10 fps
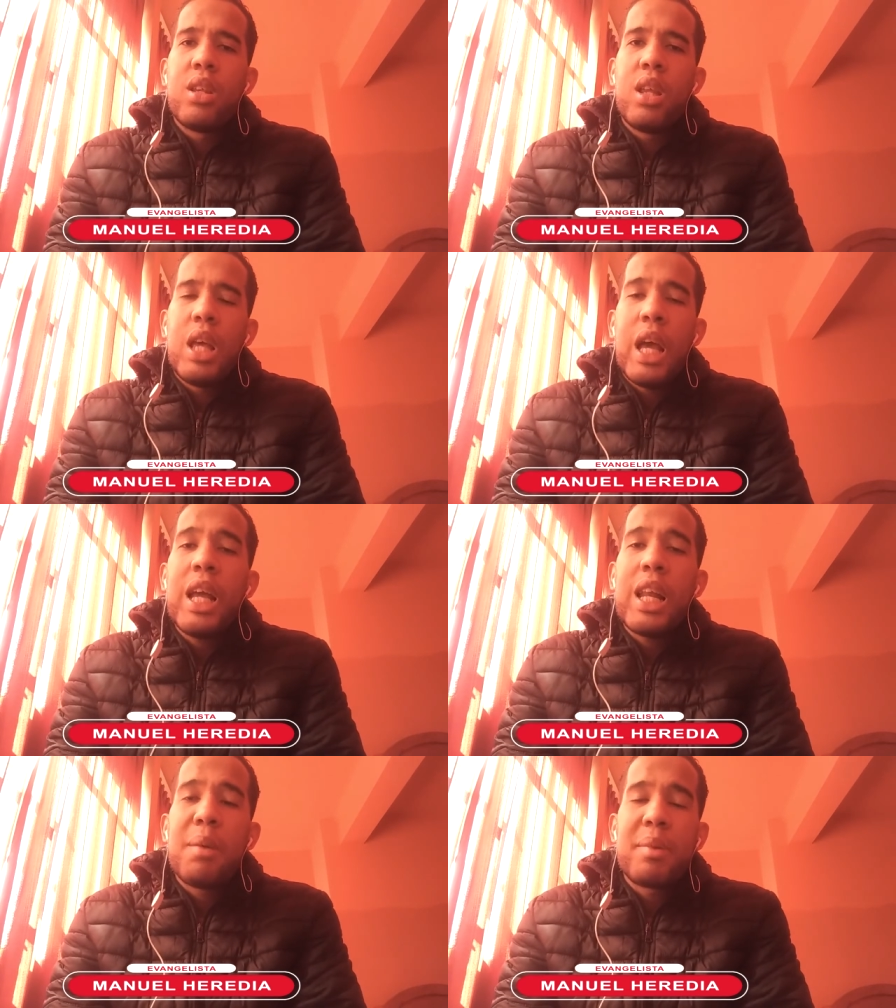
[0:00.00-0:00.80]

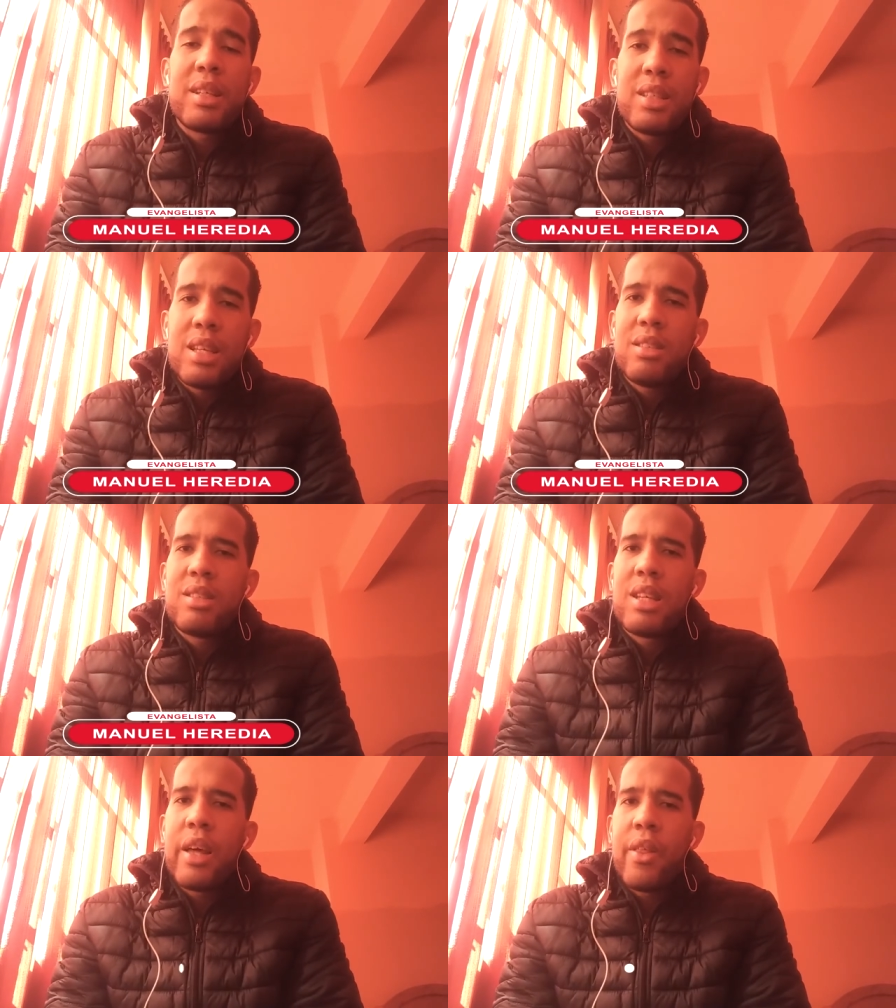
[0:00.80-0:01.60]
en la
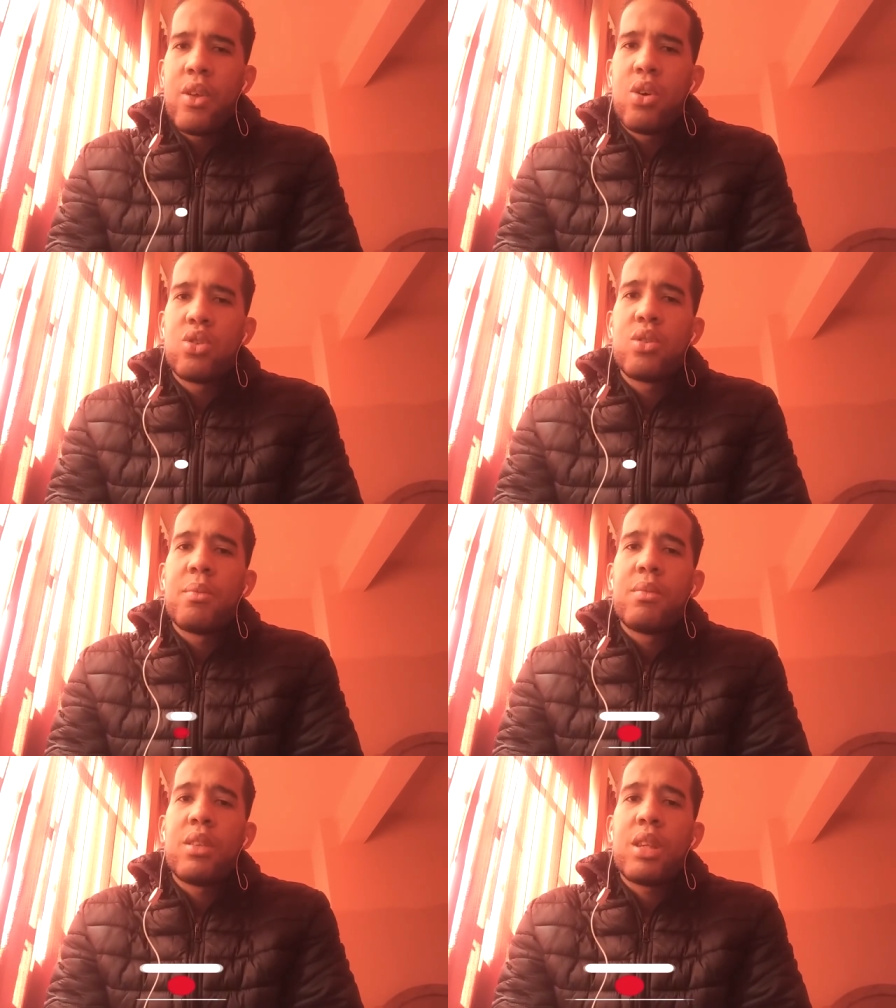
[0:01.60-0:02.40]
presencia de Dios.
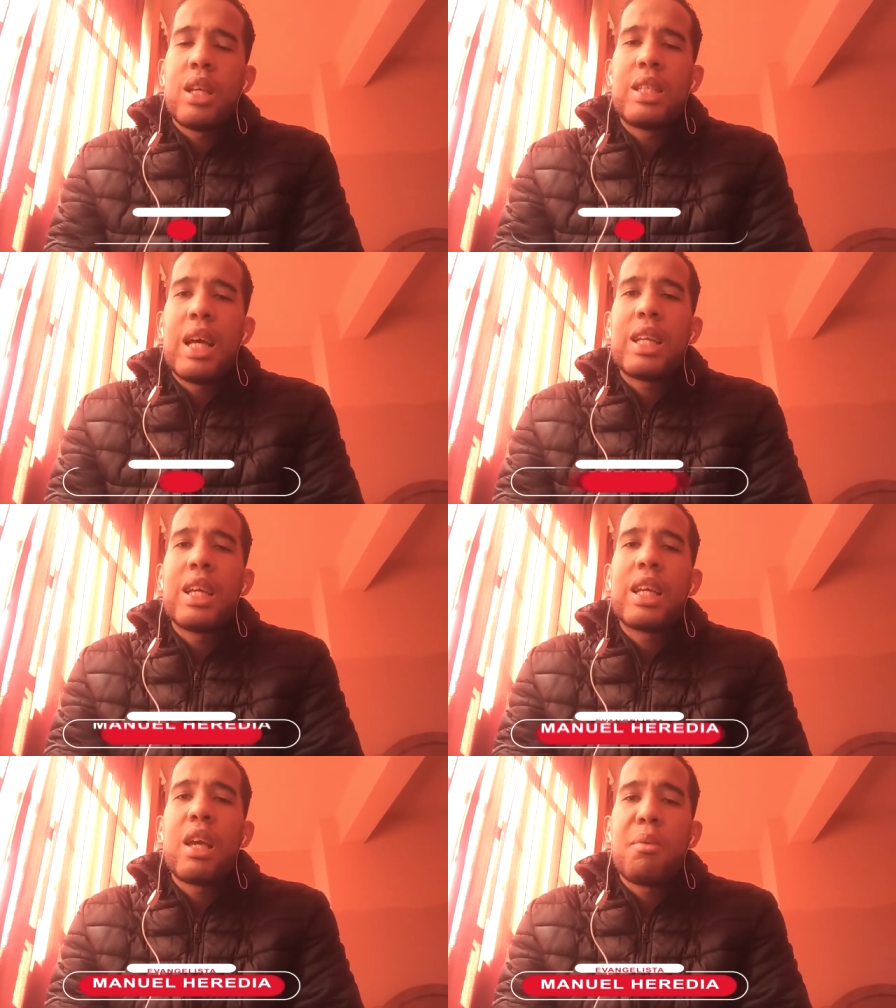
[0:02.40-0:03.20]
Es
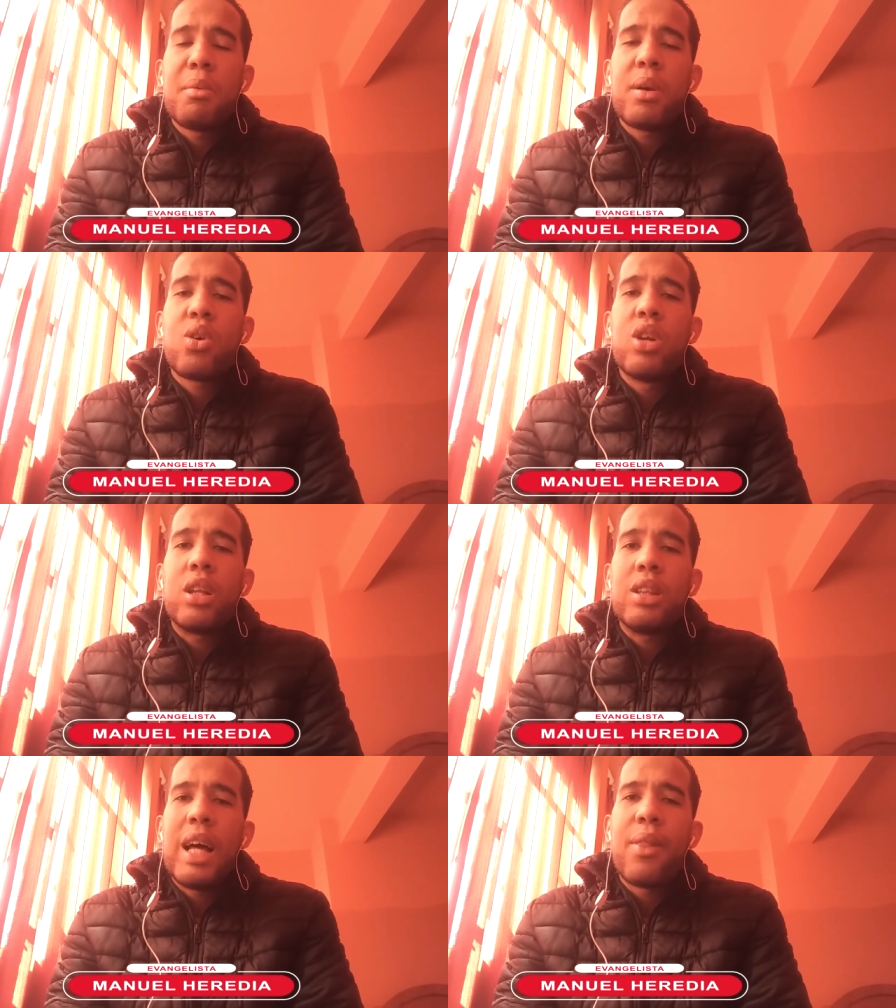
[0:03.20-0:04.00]
alguien que vive
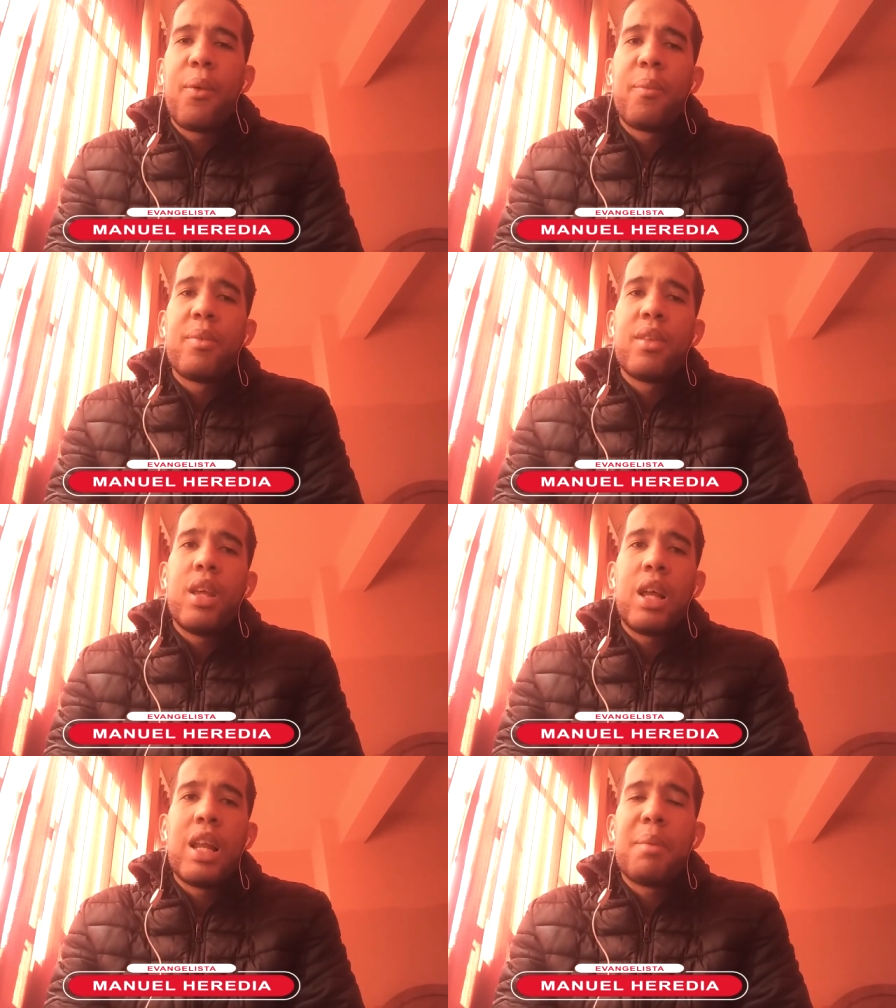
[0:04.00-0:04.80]
conectado
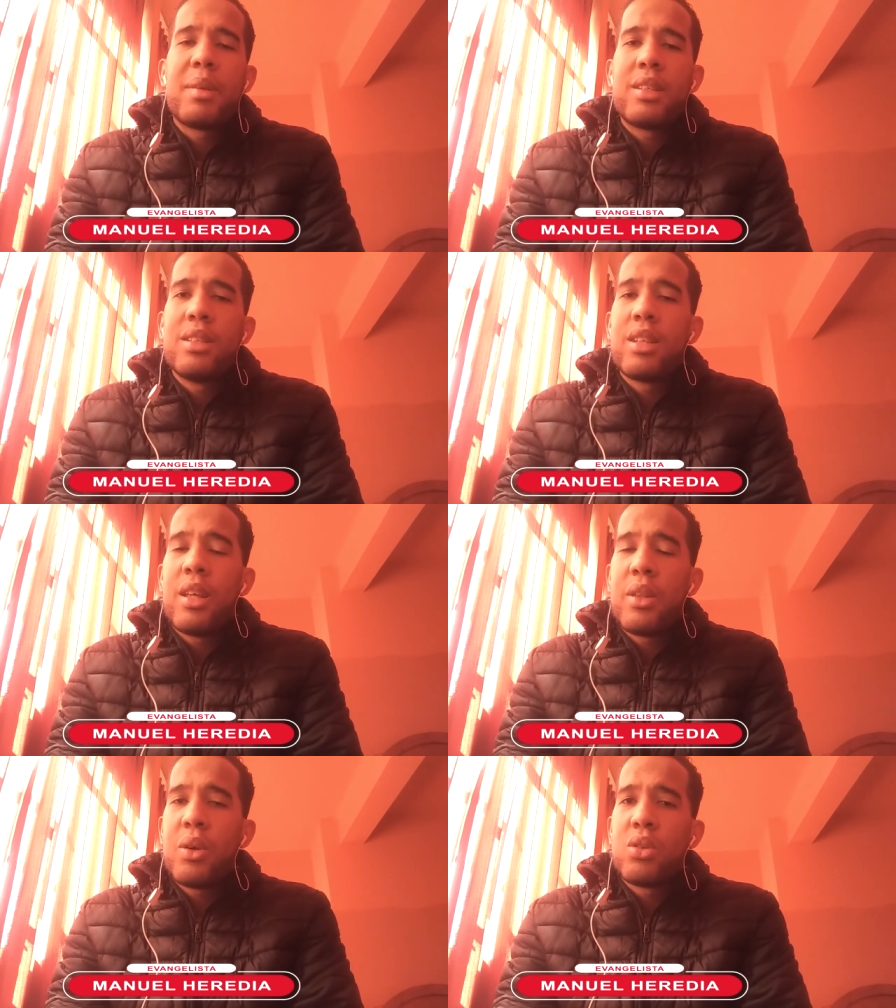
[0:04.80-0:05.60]
en la presencia
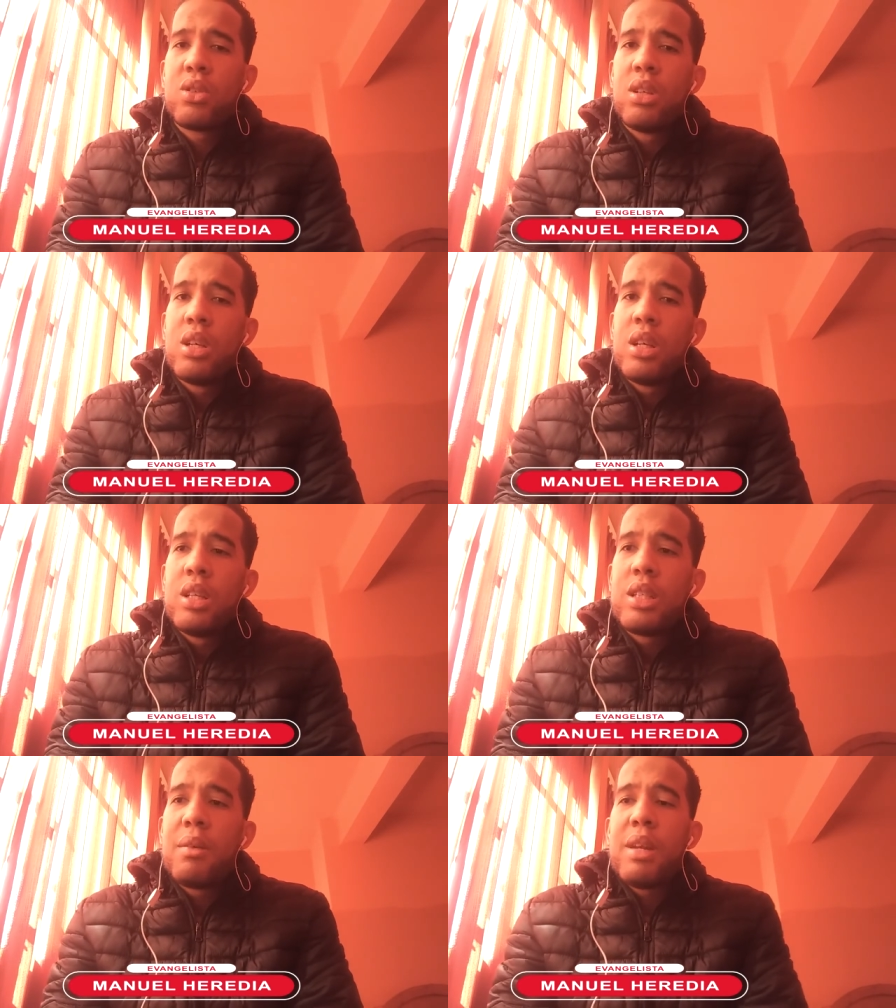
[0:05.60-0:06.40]
de Dios.
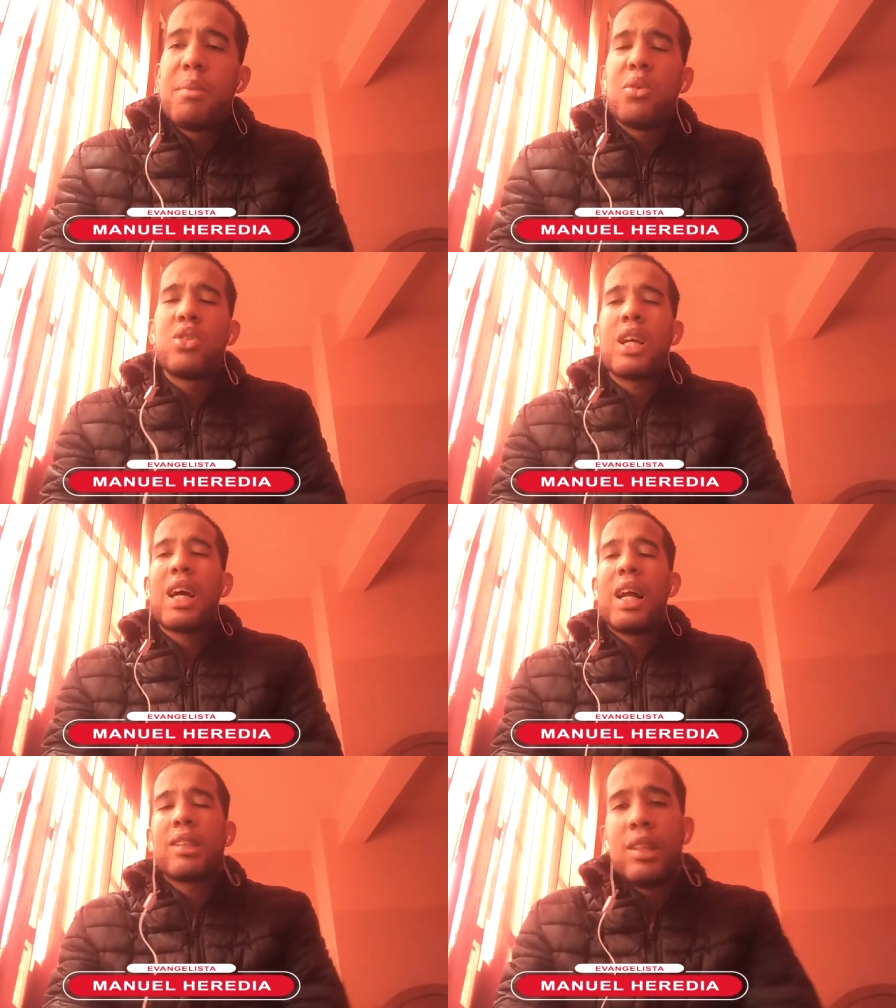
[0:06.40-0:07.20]
Si hablamos de
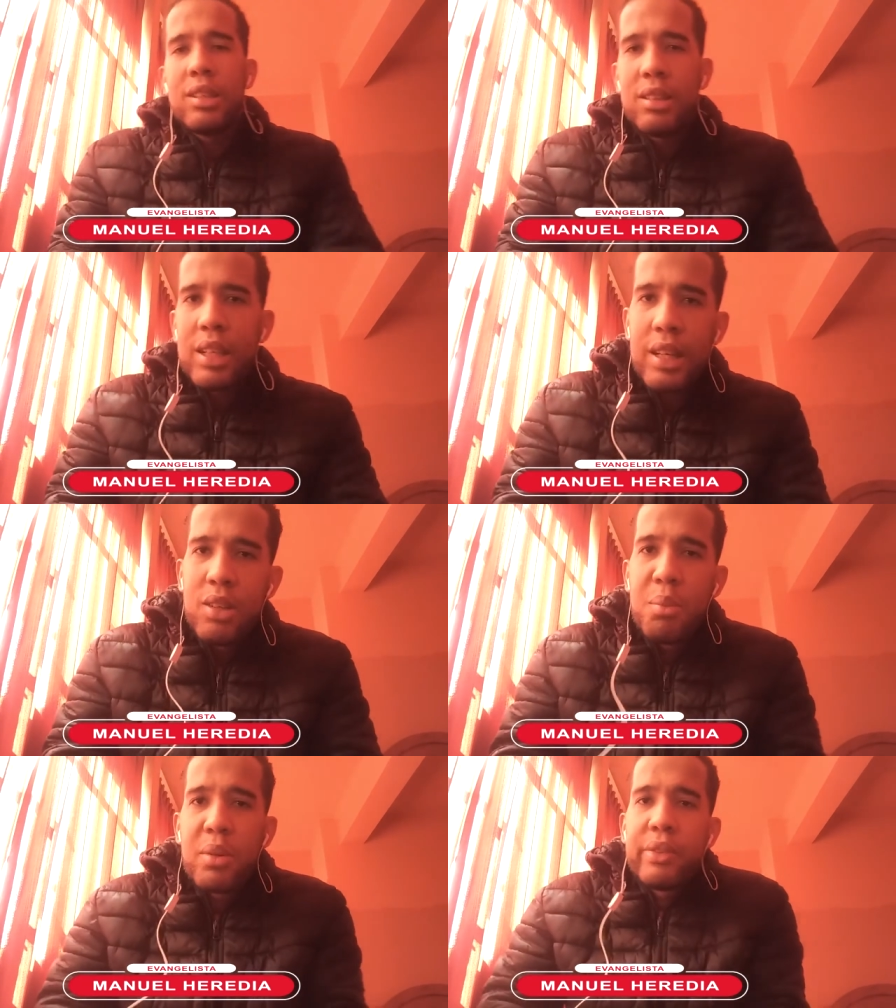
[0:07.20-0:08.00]
características de
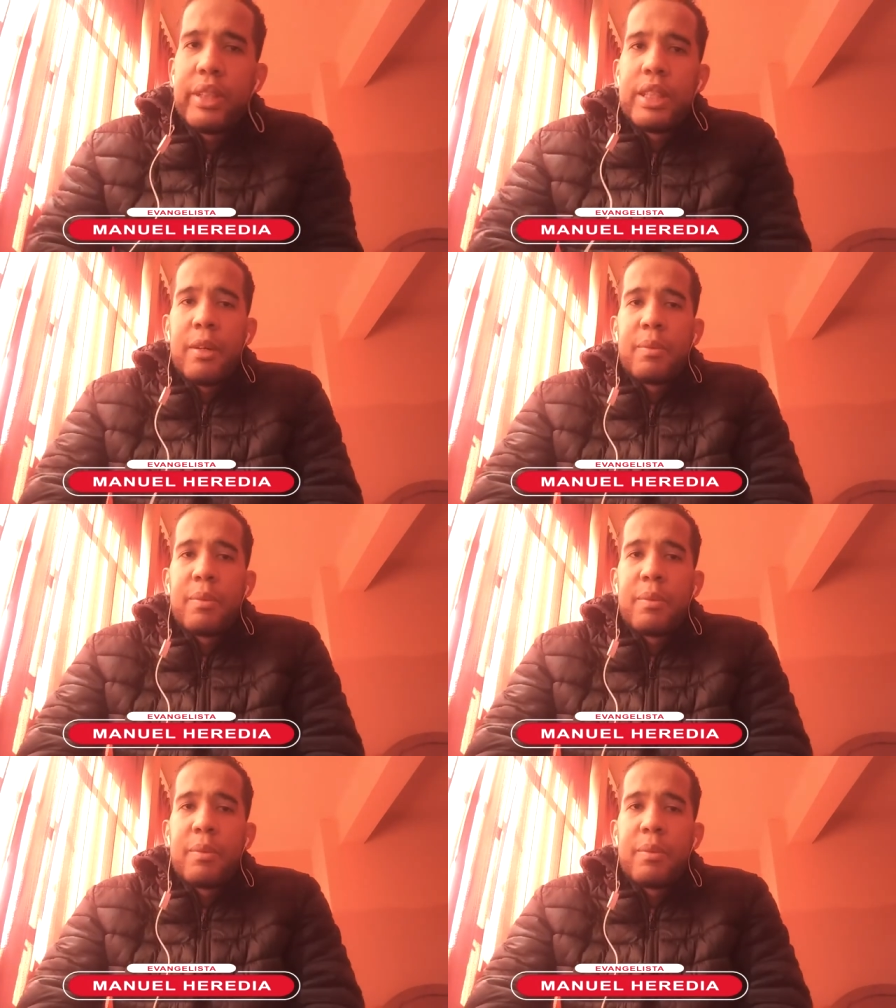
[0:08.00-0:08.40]
un profeta,